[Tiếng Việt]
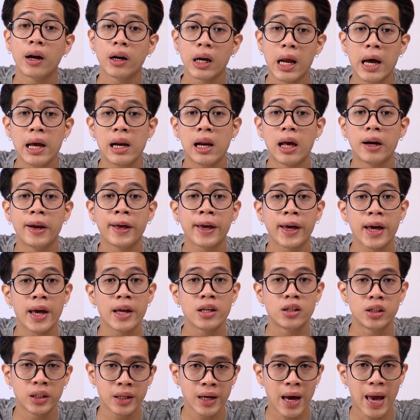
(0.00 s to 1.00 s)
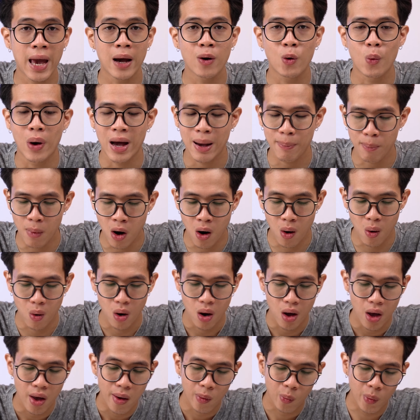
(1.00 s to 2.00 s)
đây là linh kiện chính hãng của Apple
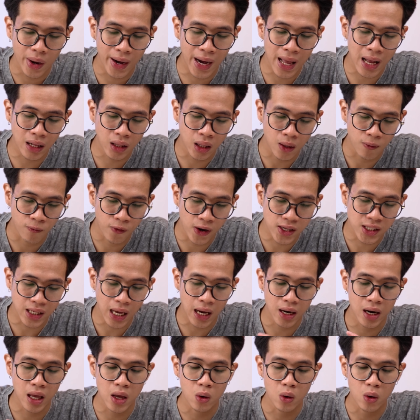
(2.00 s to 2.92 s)
ngoài ra thì Face